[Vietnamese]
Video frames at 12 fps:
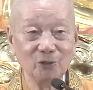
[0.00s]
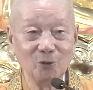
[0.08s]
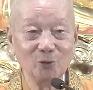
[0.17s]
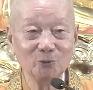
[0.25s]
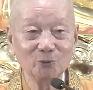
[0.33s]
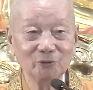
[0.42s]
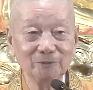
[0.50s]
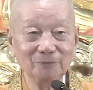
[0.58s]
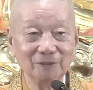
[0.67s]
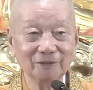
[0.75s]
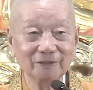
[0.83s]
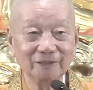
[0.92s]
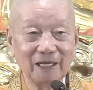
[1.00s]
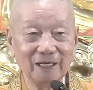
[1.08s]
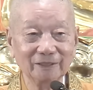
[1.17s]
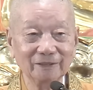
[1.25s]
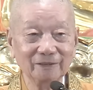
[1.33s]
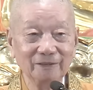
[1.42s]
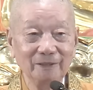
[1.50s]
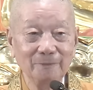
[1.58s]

độ của Đức Phật Thích Ca đó,